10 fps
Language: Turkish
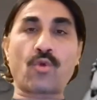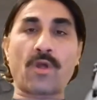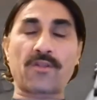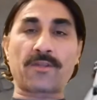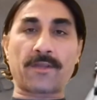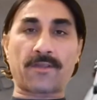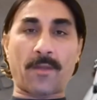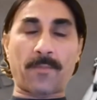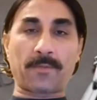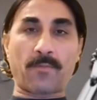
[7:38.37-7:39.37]
çok aşırı
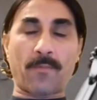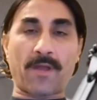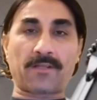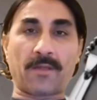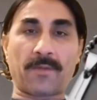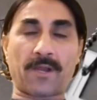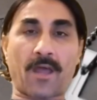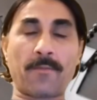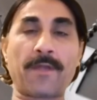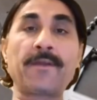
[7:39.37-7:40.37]
sapıtmamakla
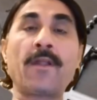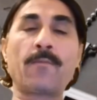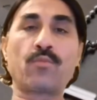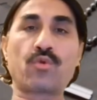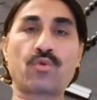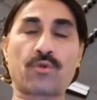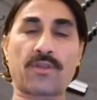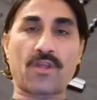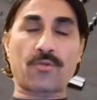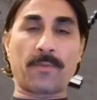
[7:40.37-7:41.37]
beraber bir sürü
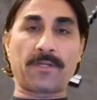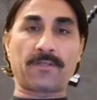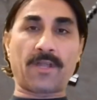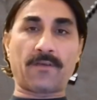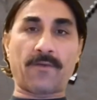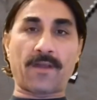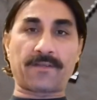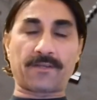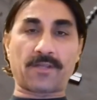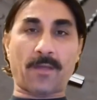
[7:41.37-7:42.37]
saçmalıklar
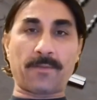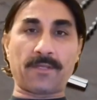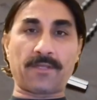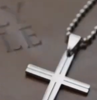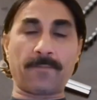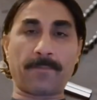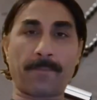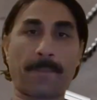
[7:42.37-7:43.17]
vardır tabii ki.